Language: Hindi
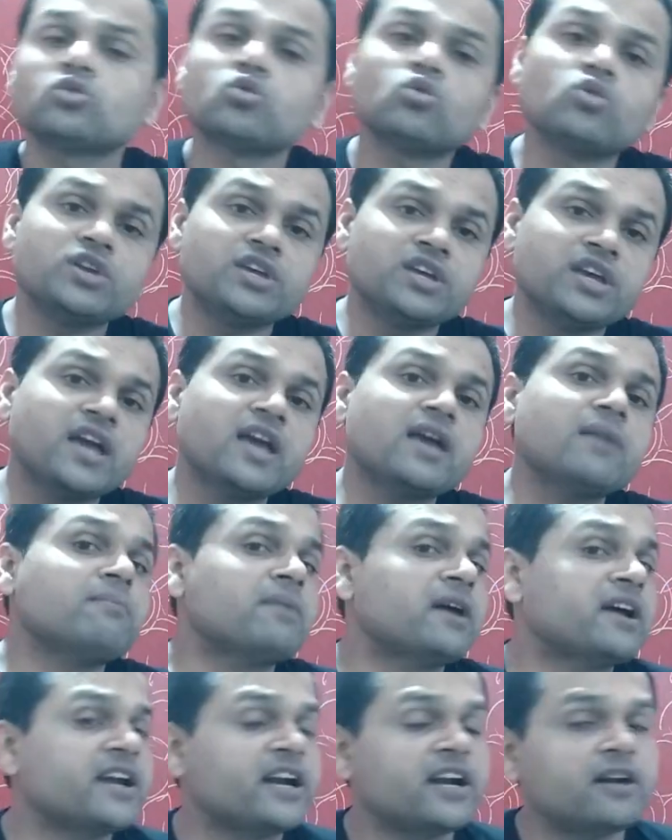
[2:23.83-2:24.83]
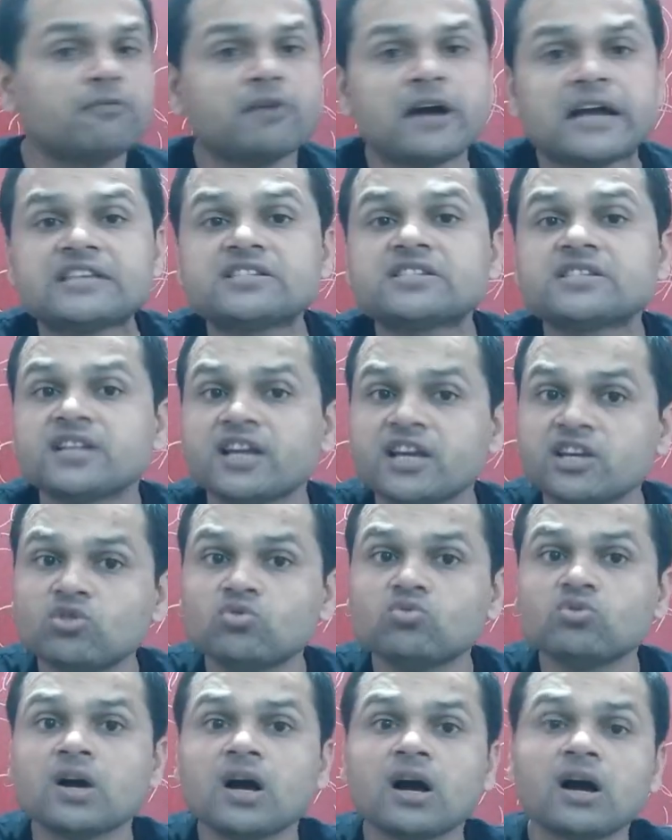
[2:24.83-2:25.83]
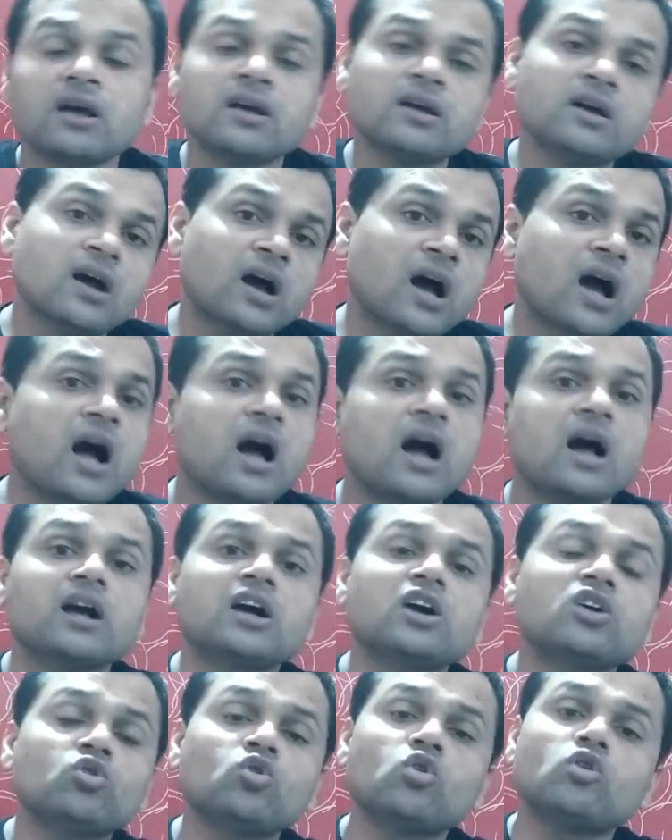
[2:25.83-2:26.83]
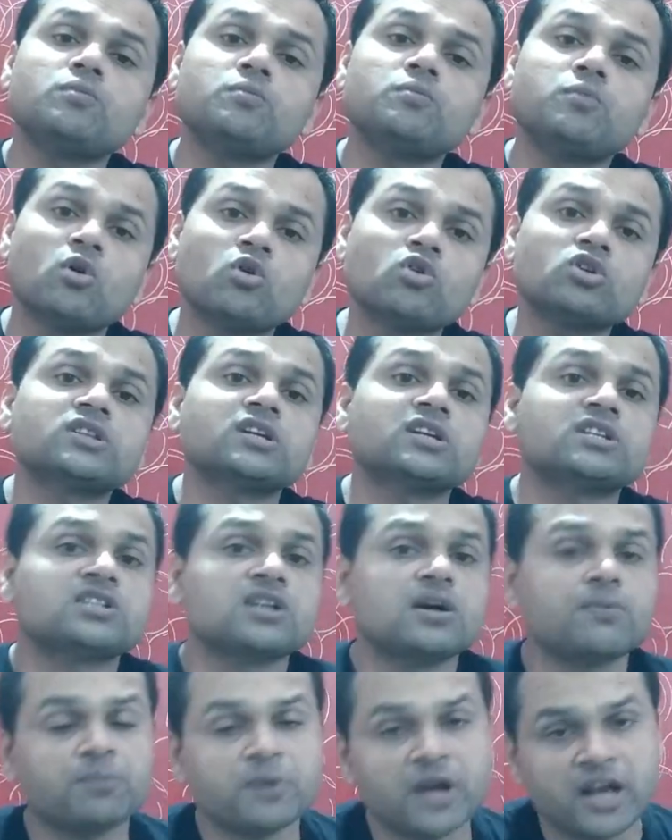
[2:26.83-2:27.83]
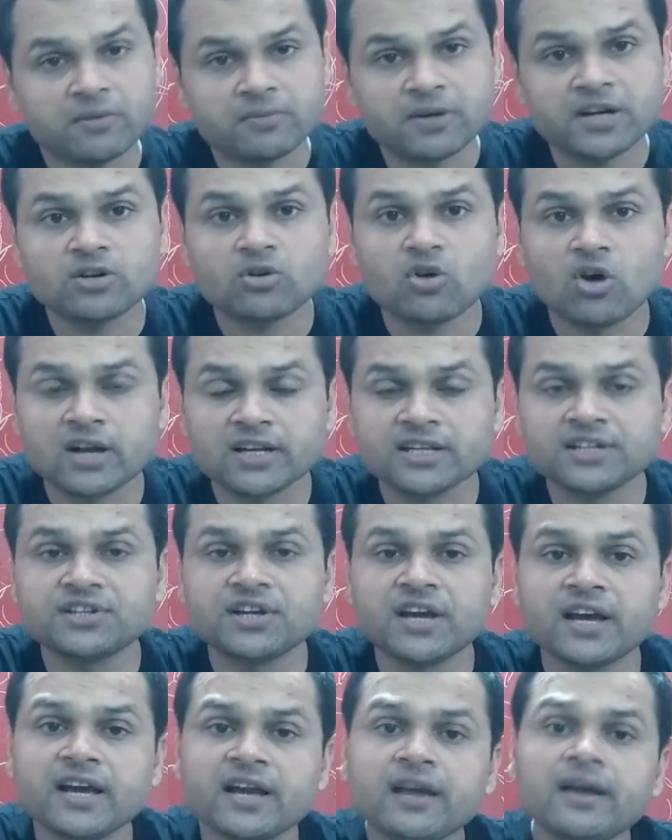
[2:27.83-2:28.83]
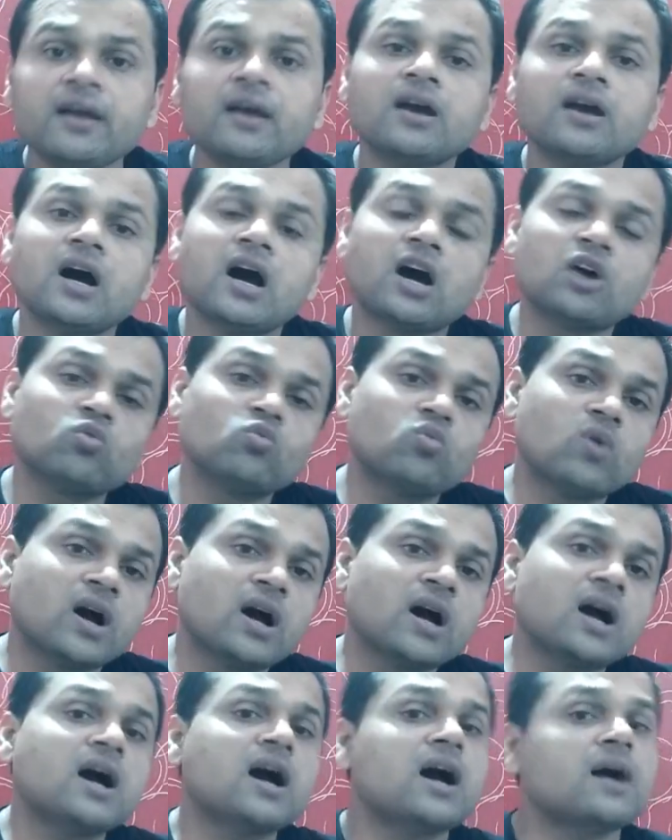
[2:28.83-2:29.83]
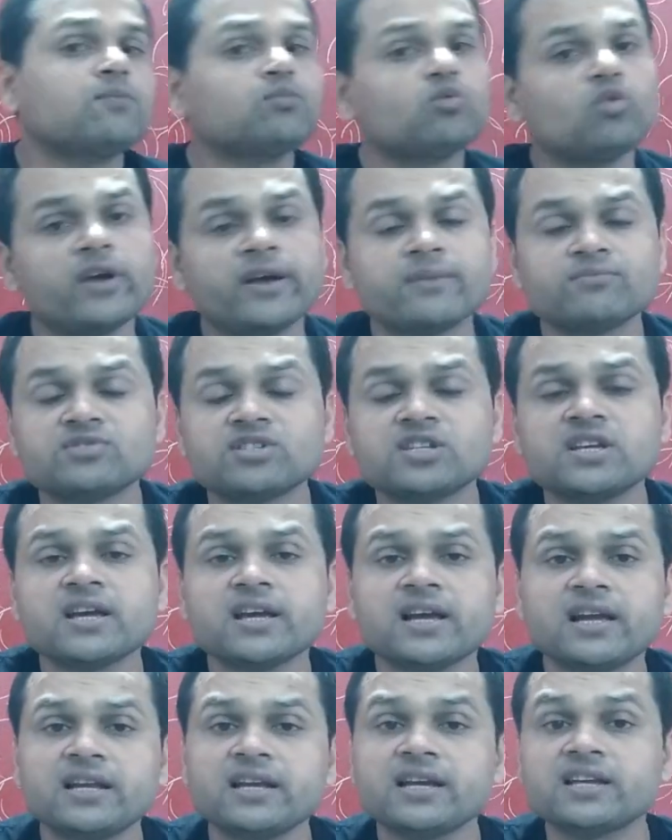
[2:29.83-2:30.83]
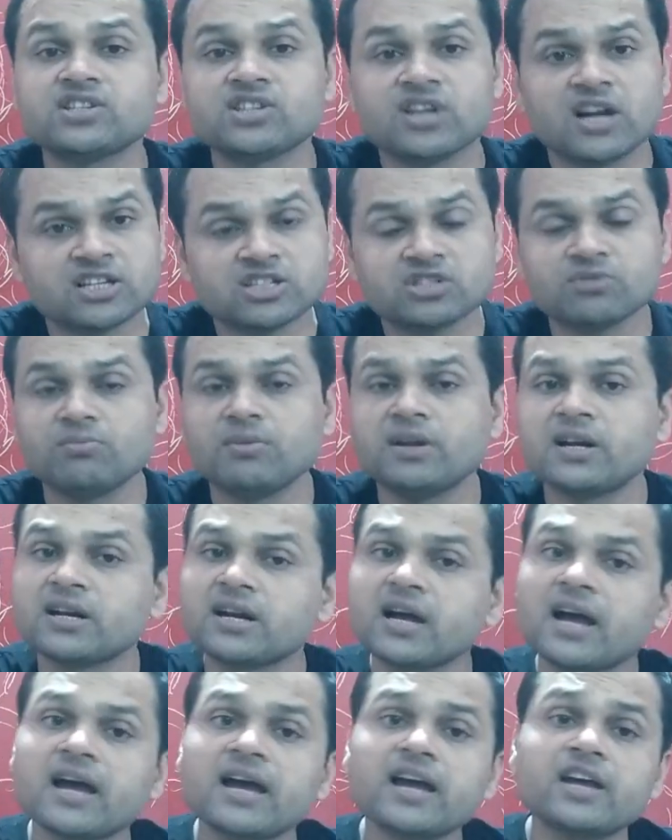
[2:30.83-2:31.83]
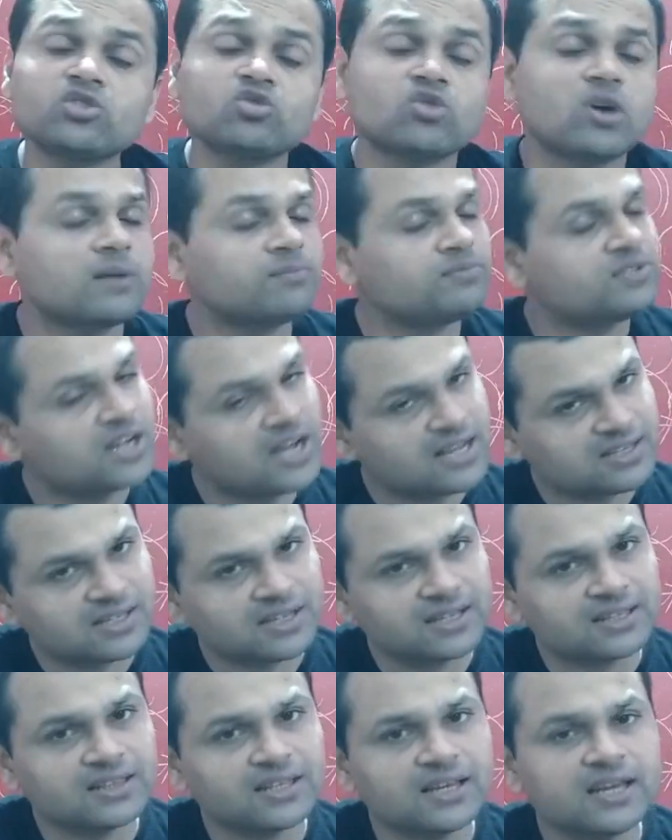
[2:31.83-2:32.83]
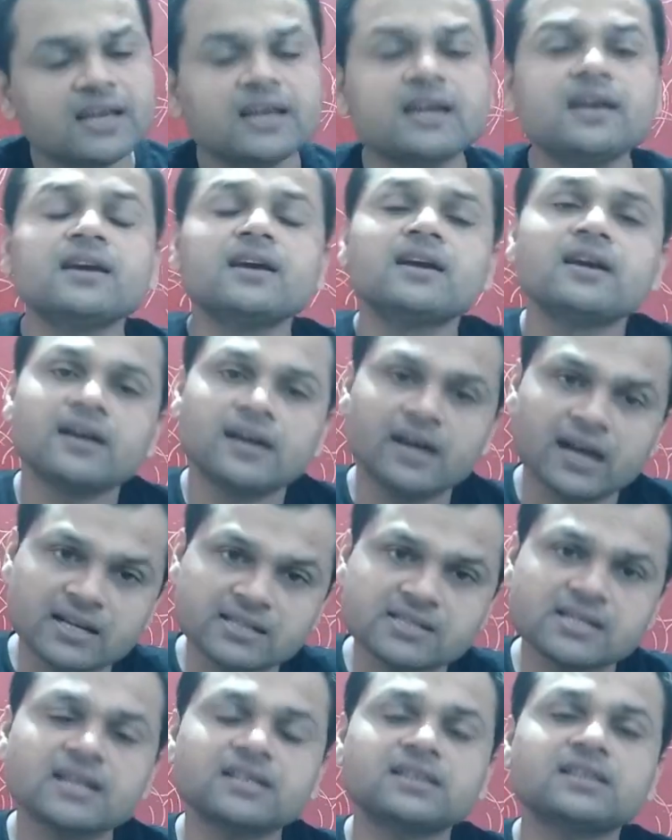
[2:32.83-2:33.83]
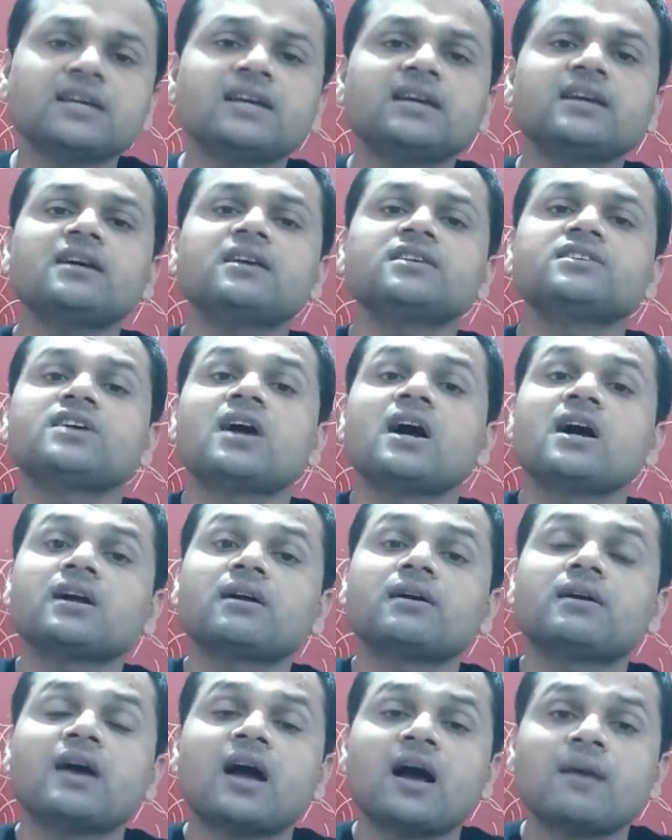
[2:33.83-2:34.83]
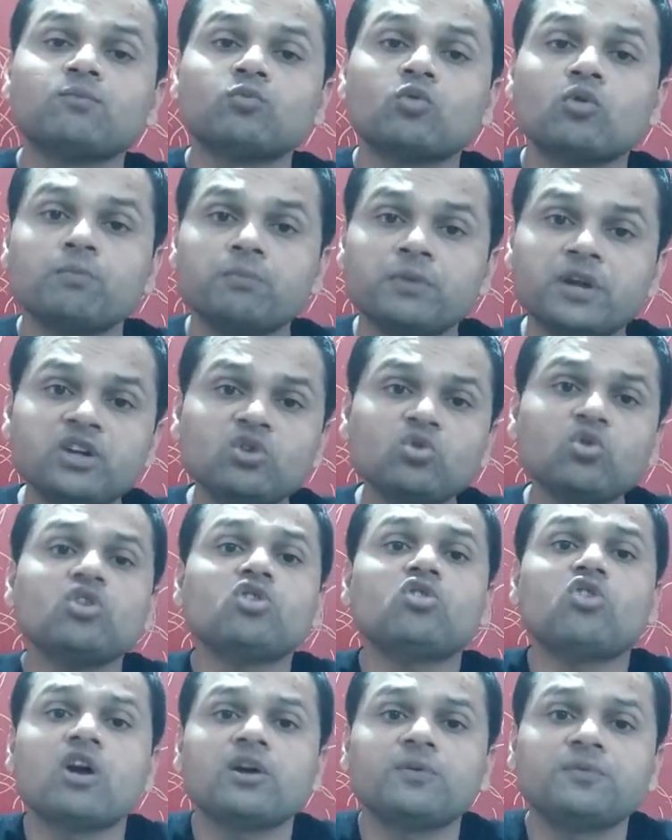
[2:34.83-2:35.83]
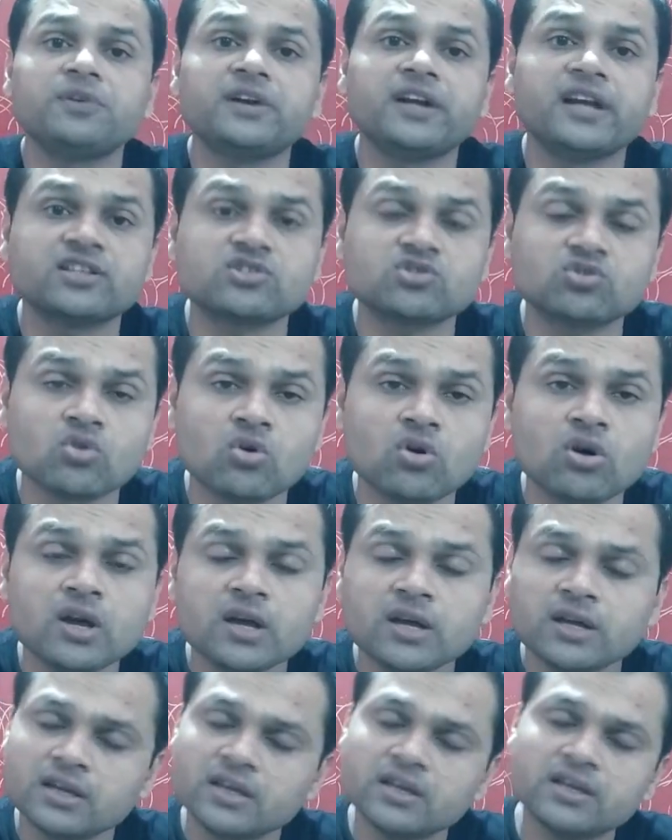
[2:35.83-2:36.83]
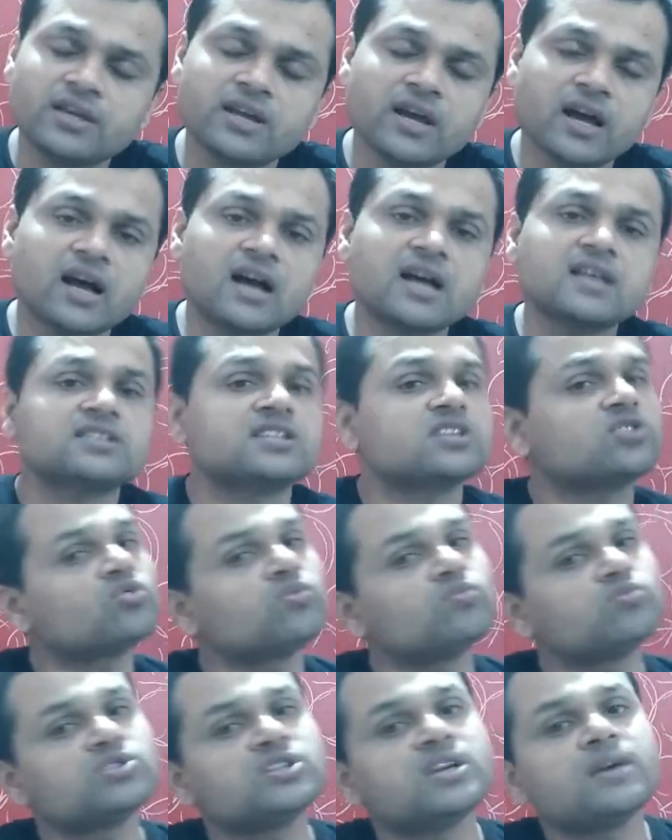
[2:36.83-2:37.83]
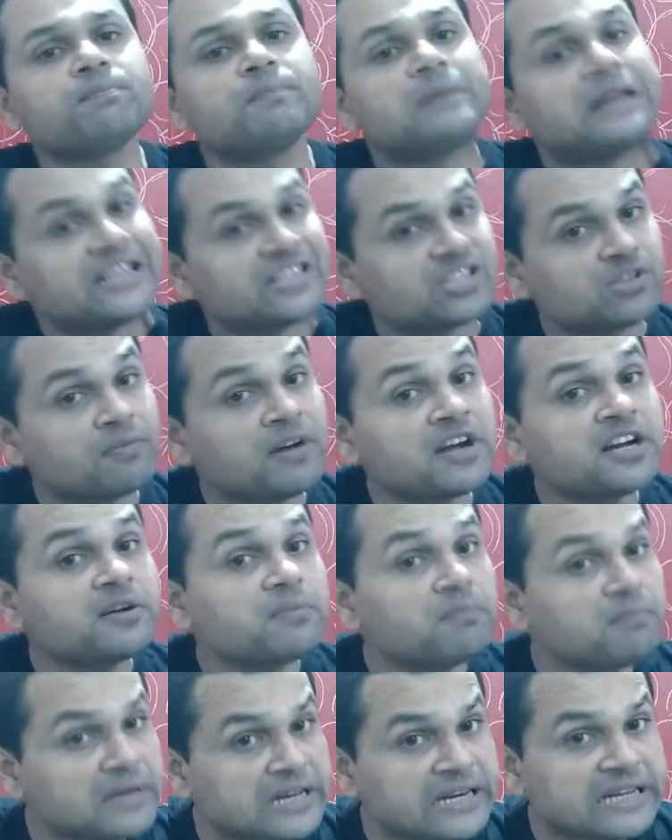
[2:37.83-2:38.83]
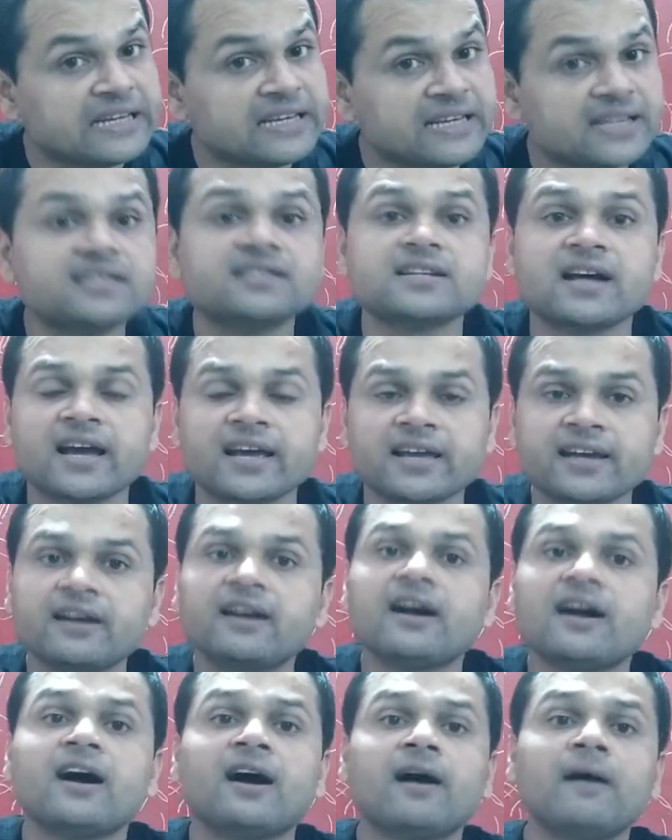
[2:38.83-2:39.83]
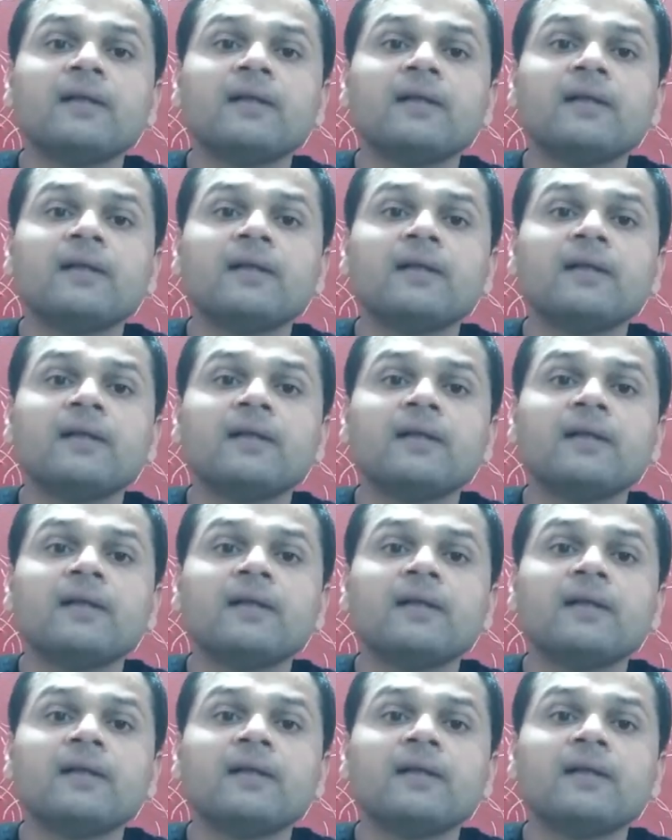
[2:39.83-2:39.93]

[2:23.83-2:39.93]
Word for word: तो ये मैं एडवाइस नहीं दूंगा हाँ अगर कोई बहुत अच्छा प्राइवेट कॉलेज है और वहां आपको एमसीए के लिए चांस मिल रहा है तो आप जा सकते हैं कर सकते हैं जहां का आपको बिल्कुल कॉन्फिडेंस हो कि यहां से तो मुझे प्लेसमेंट मिल ही जाएगा